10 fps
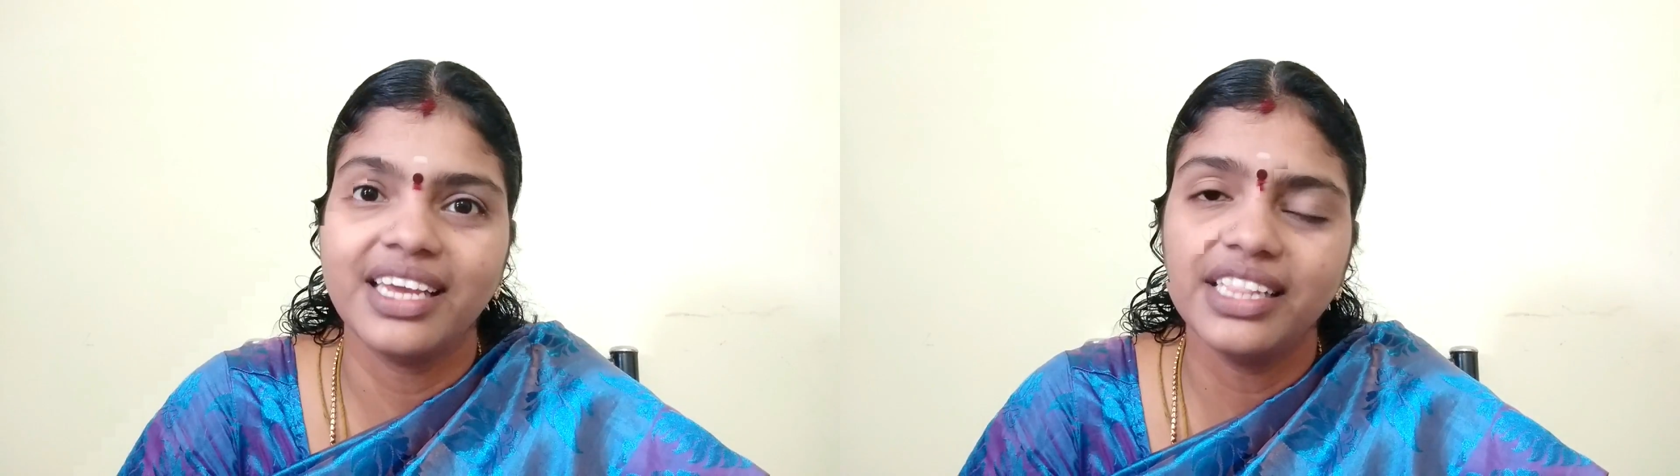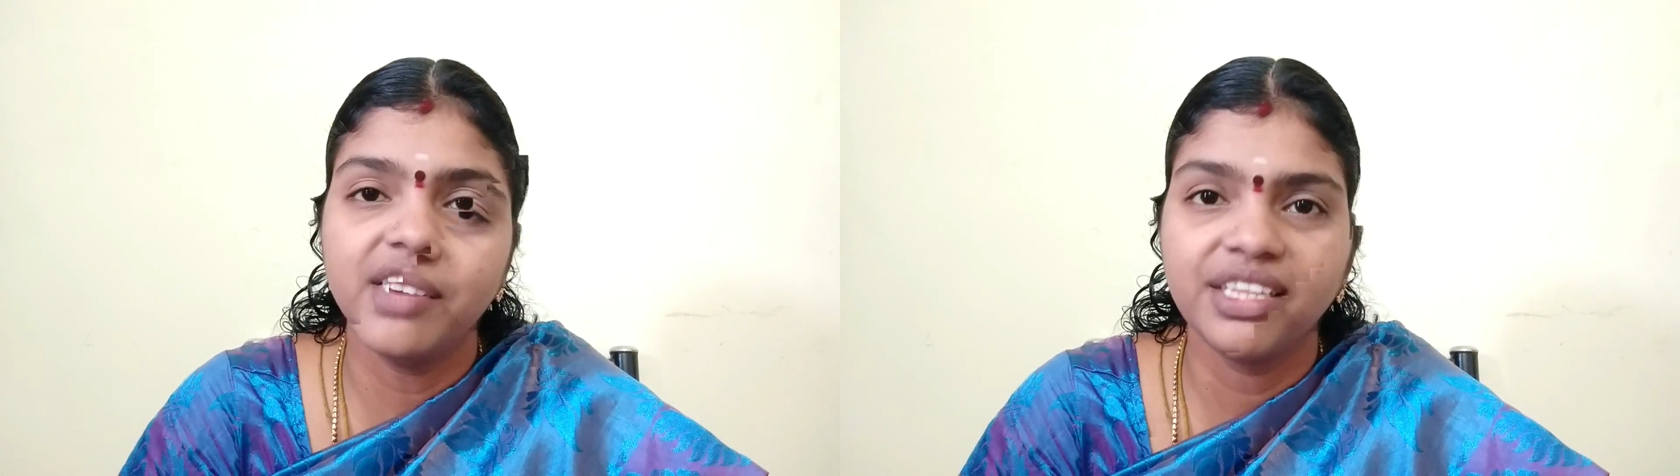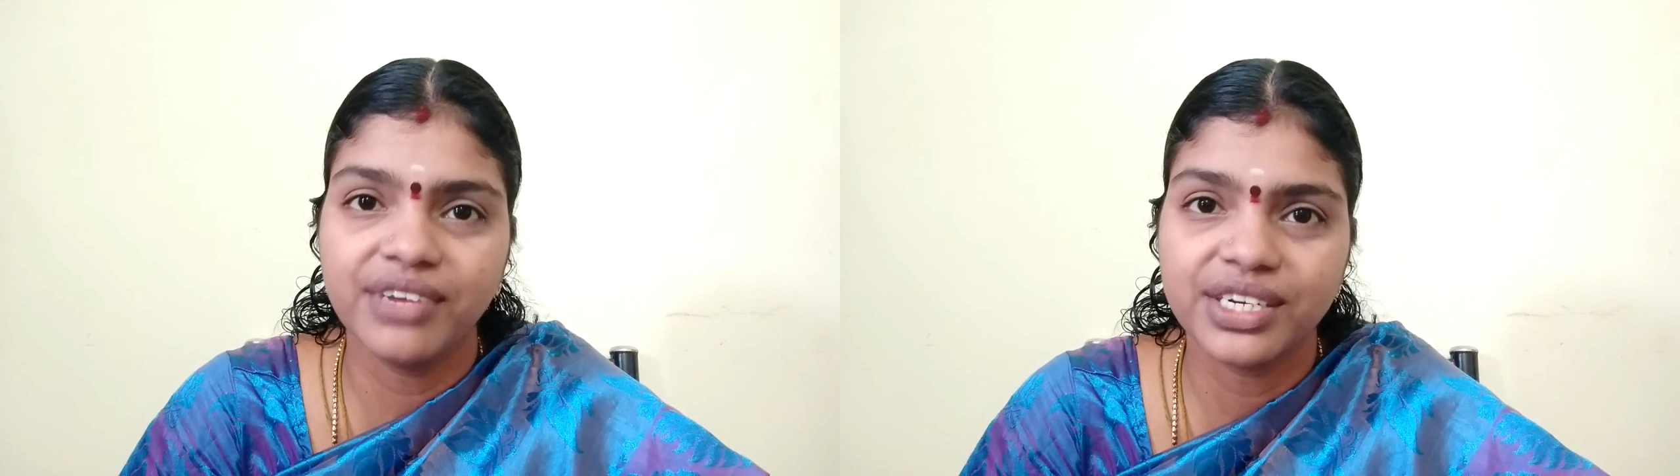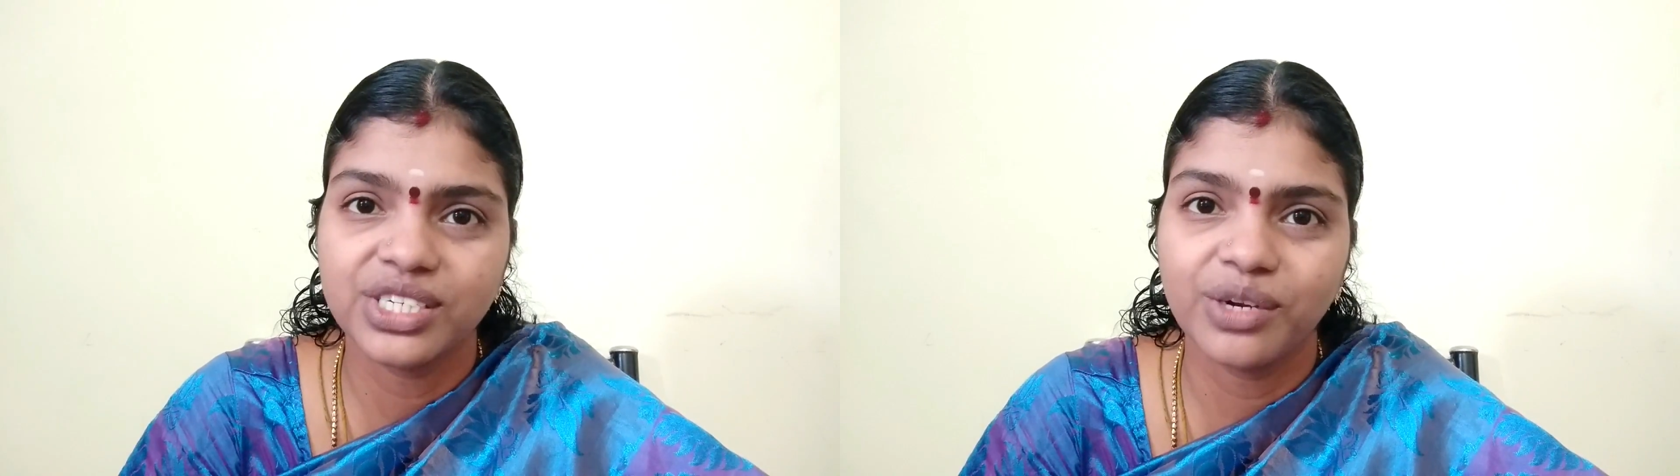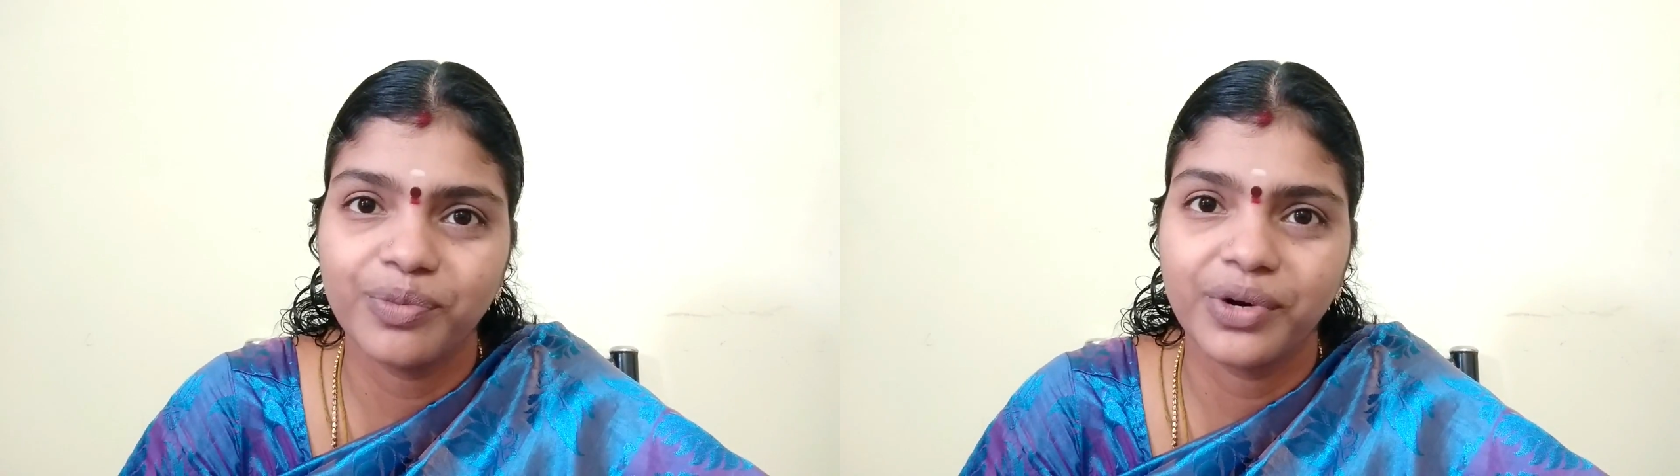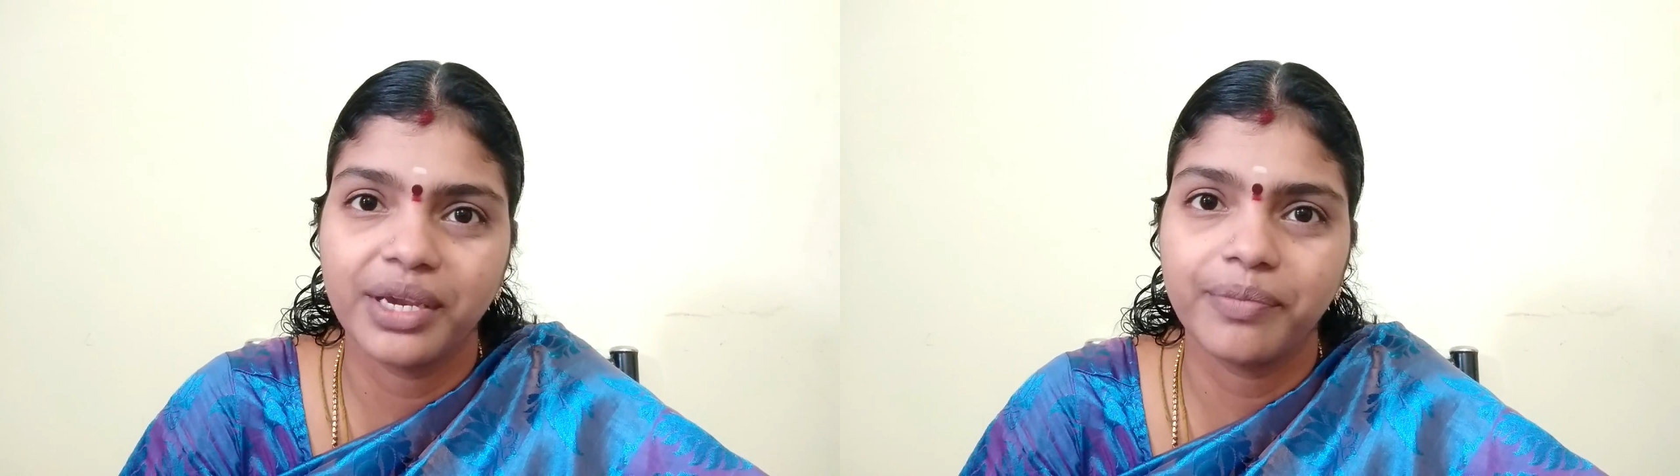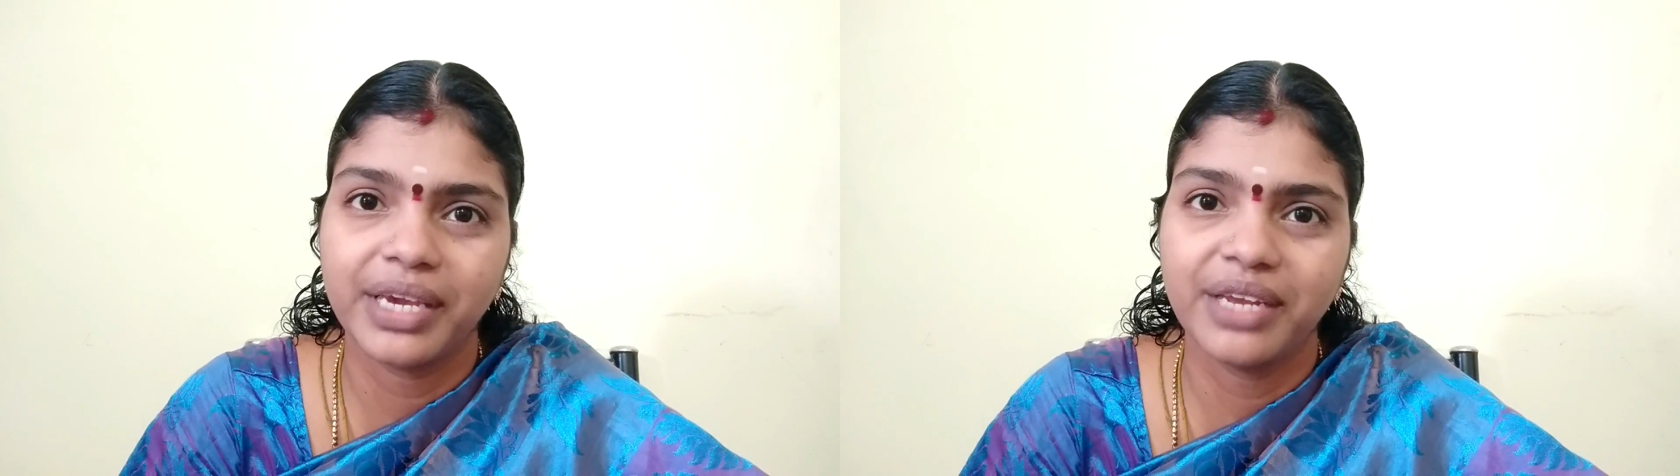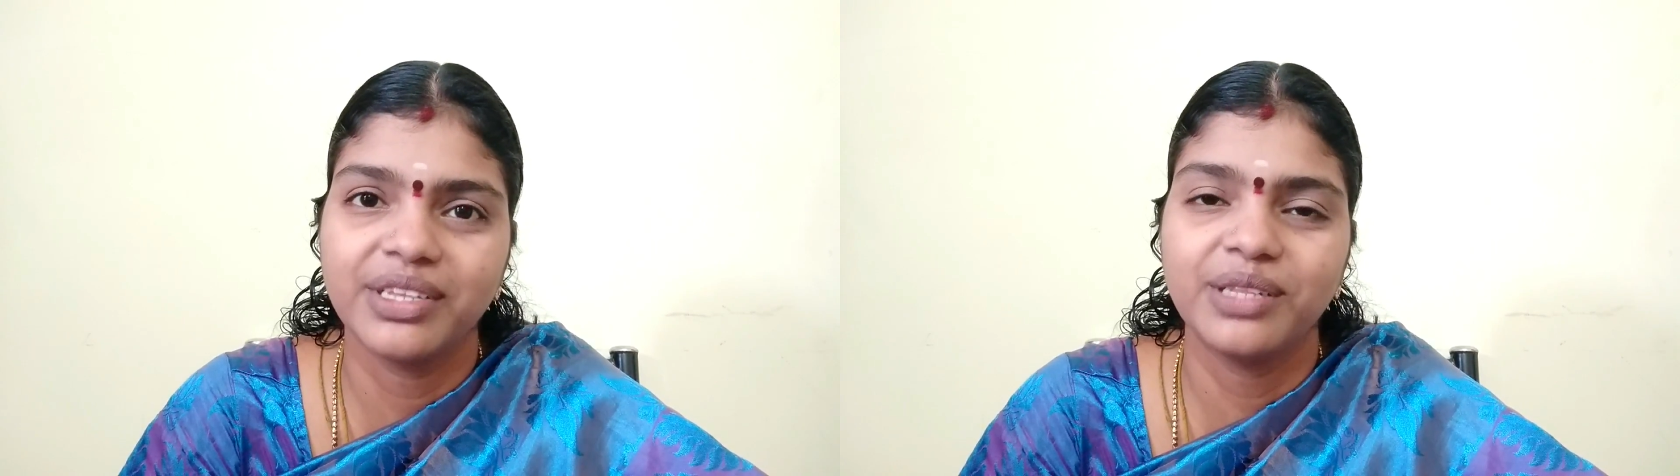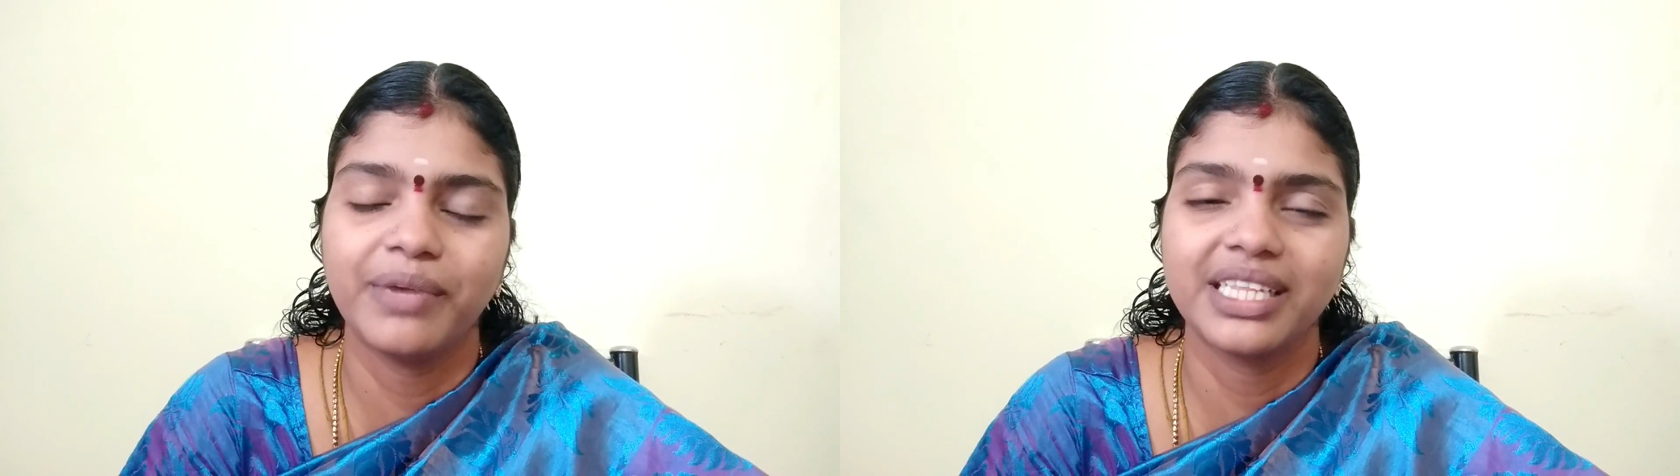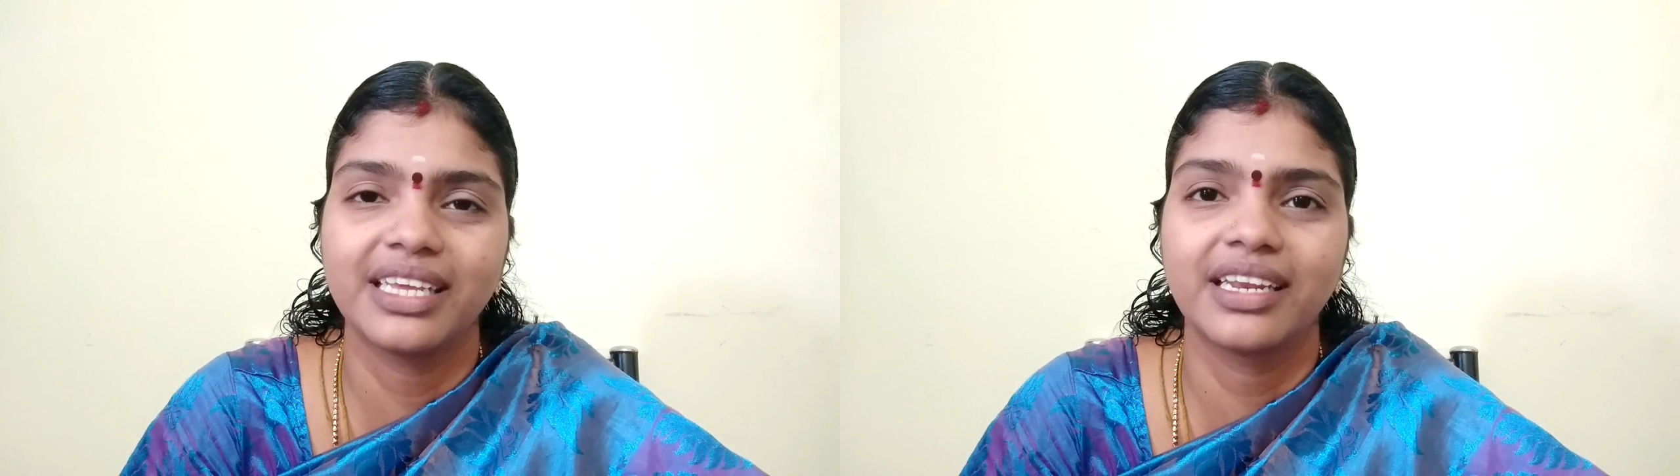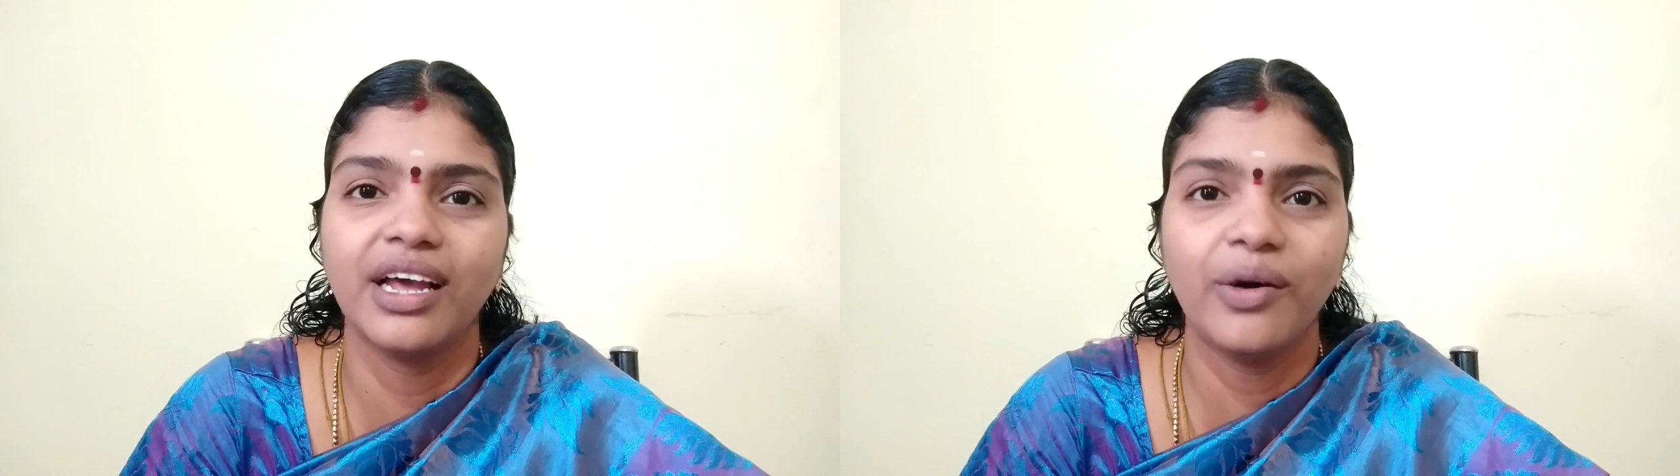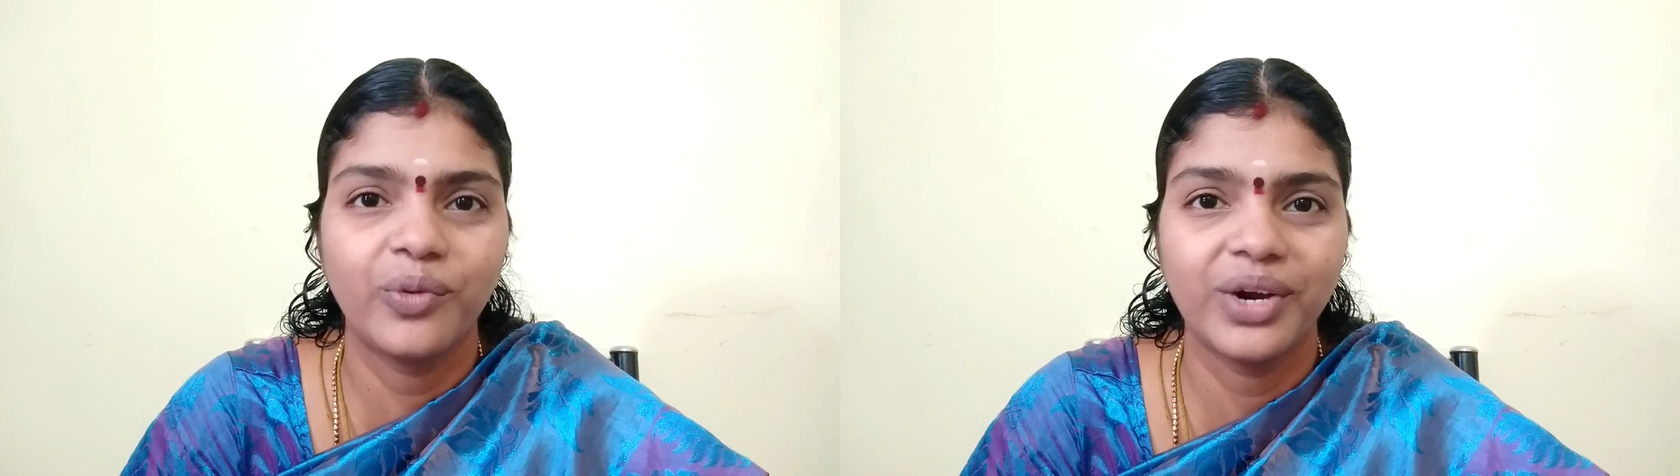இந்த ஒர்க் ஷாப்போடைய பேர் வந்து பாத்தீங்கன்னா